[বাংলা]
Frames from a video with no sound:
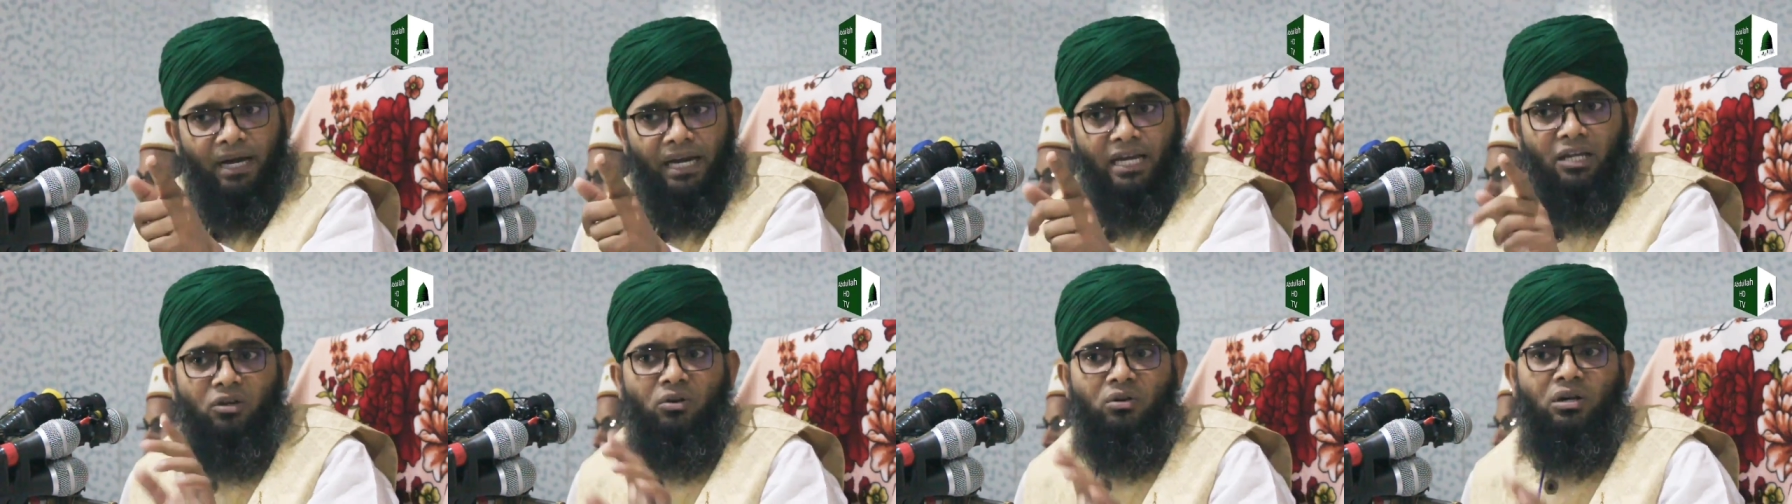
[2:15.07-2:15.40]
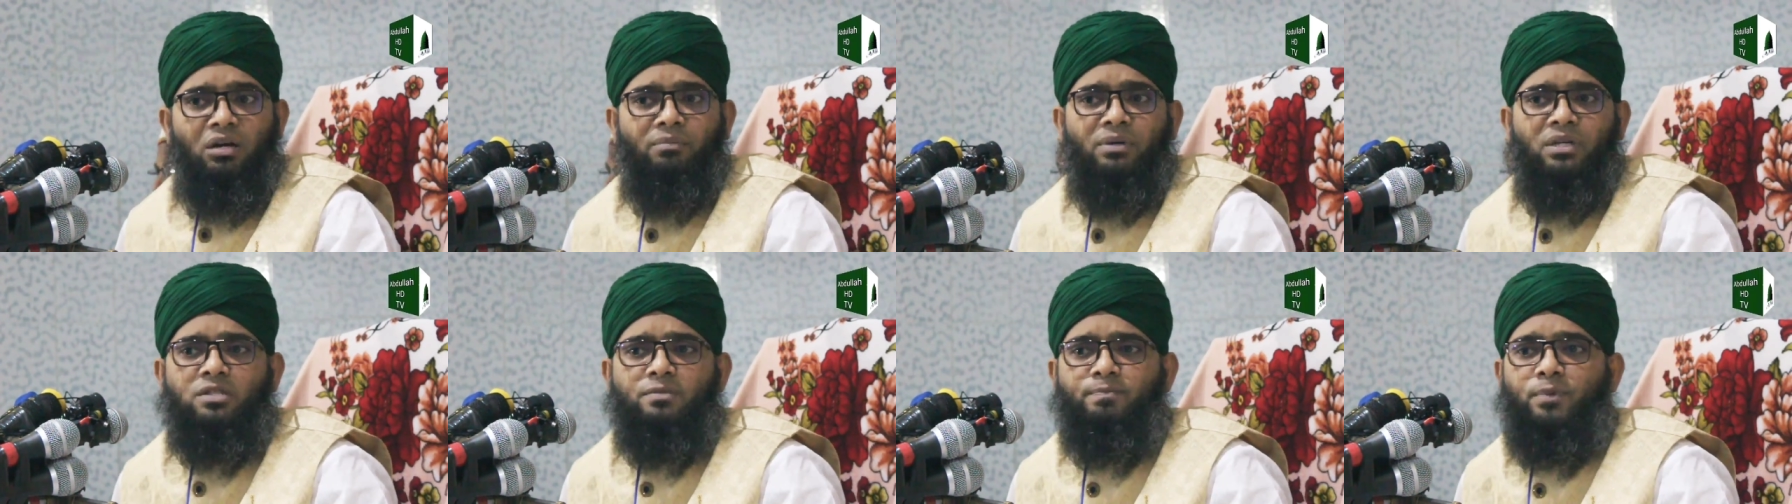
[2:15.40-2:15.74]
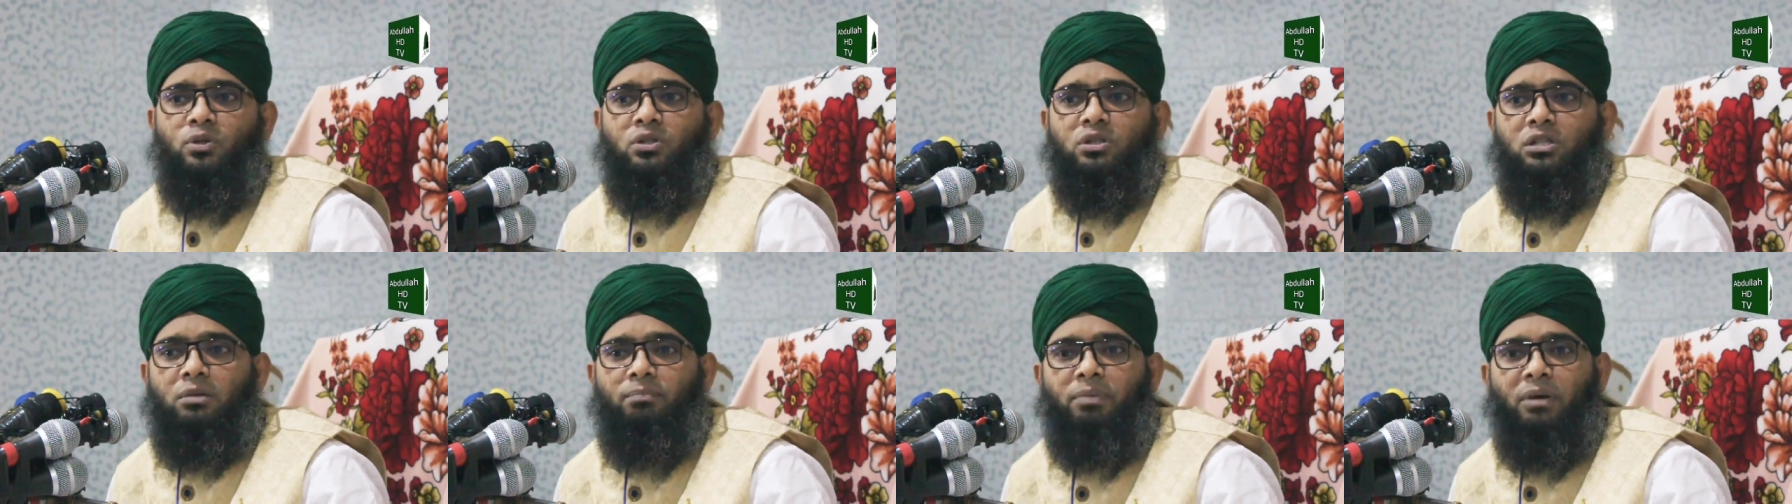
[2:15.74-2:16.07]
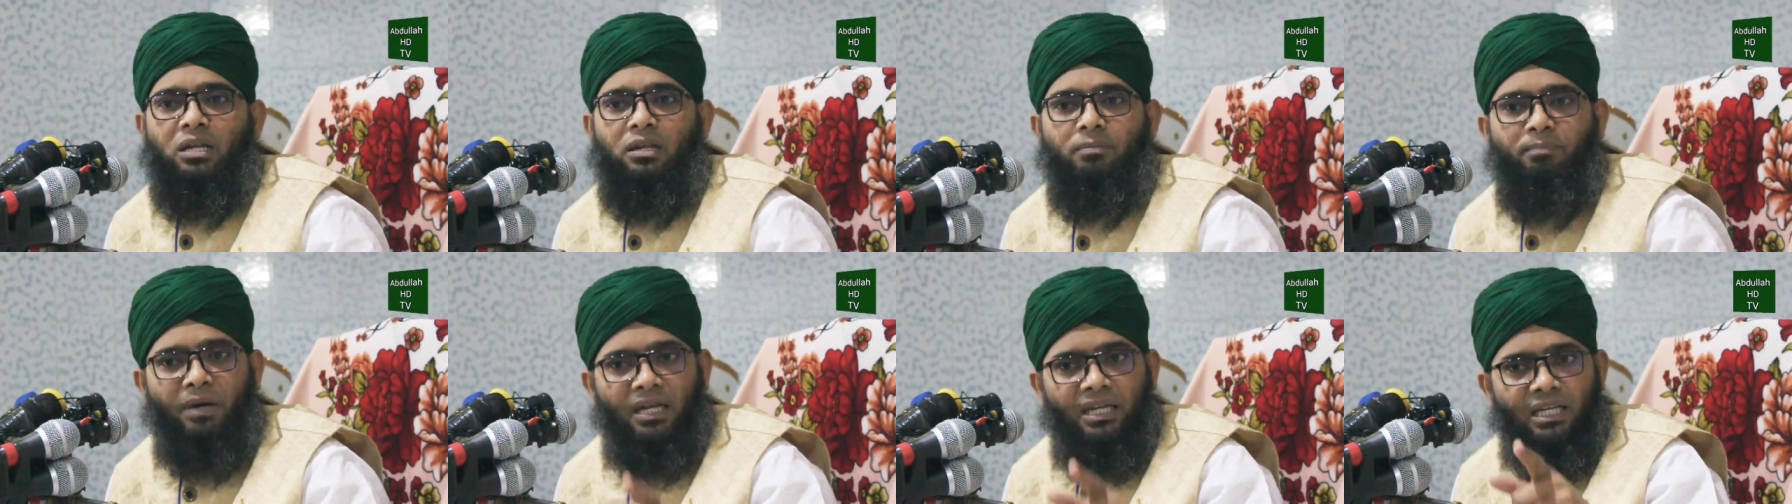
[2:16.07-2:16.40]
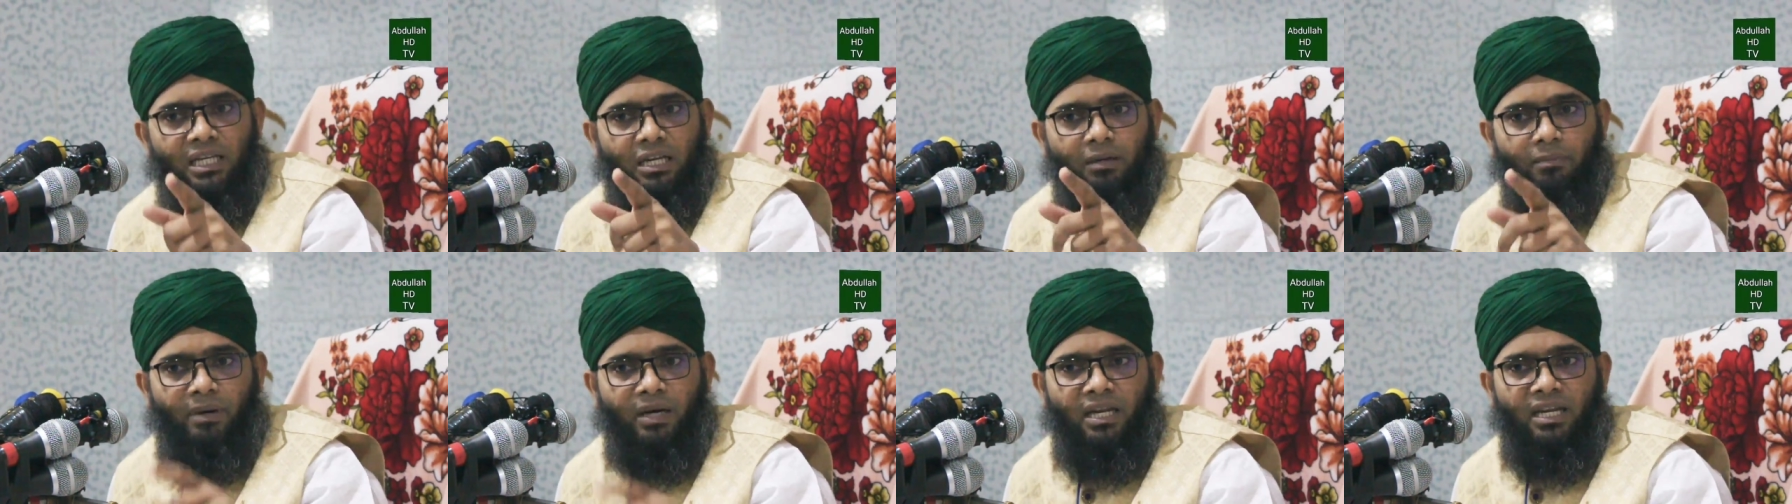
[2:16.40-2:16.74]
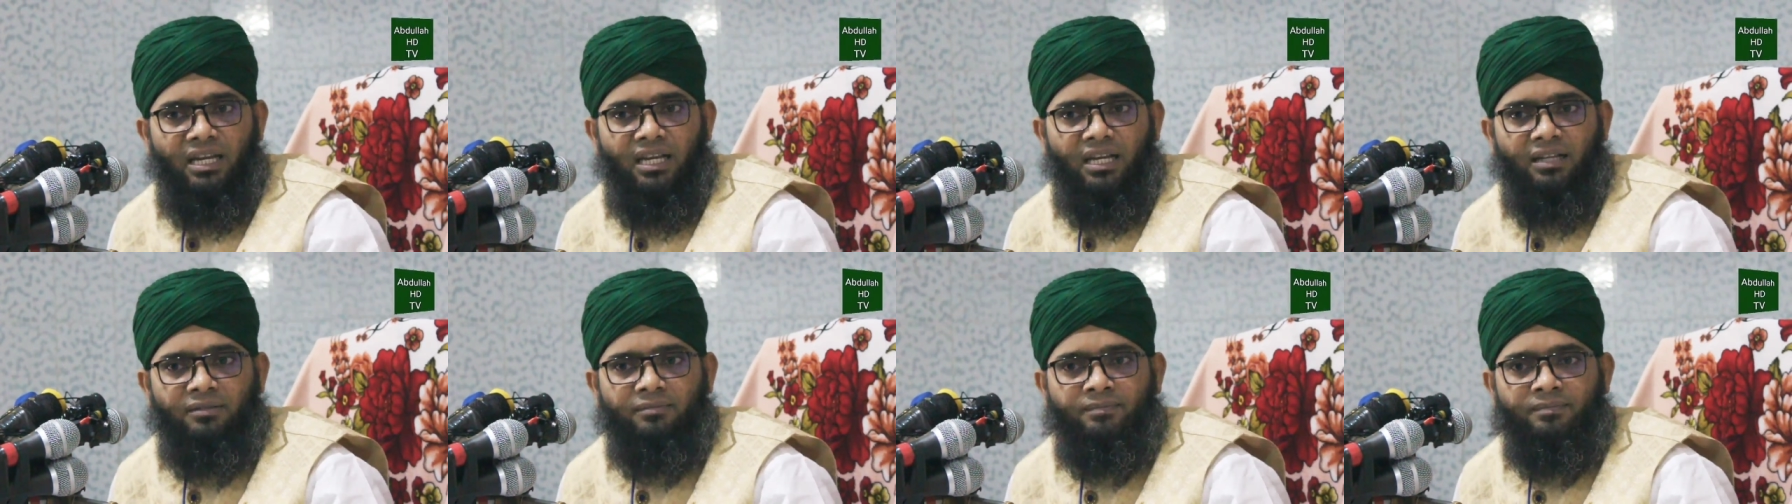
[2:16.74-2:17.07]
বাইরেও নামাজ পড়তে পারি পারি কি
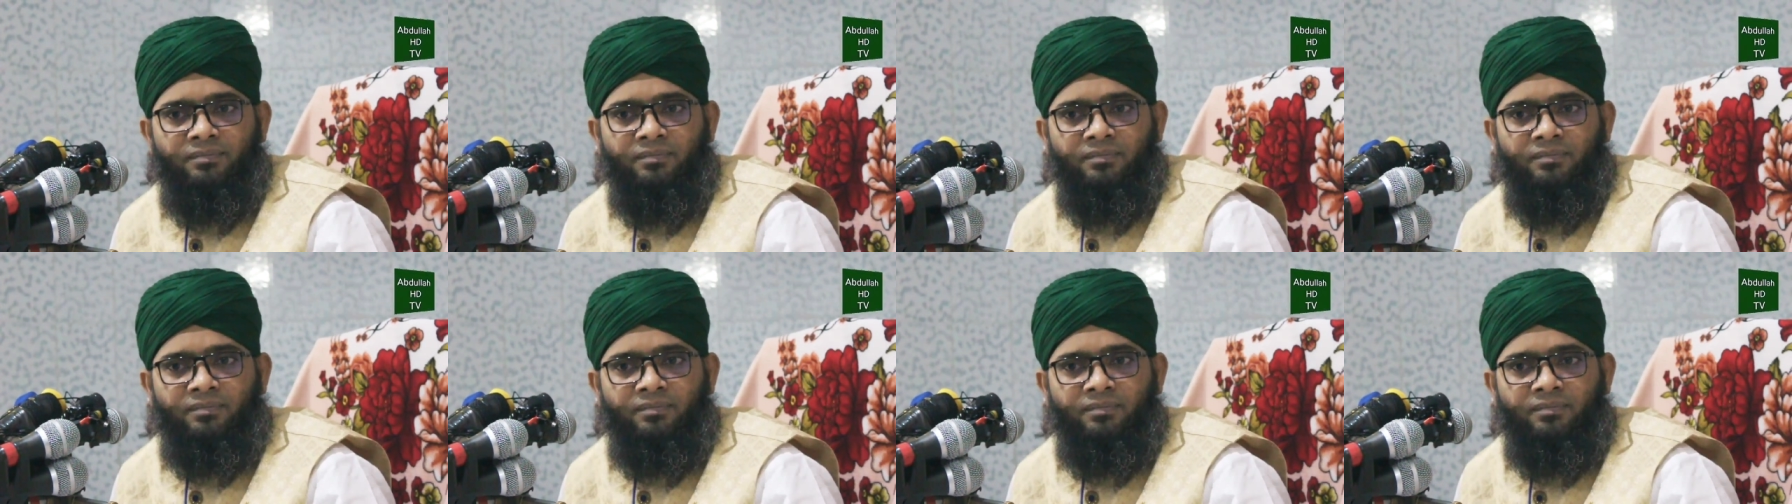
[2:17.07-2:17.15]
পারি না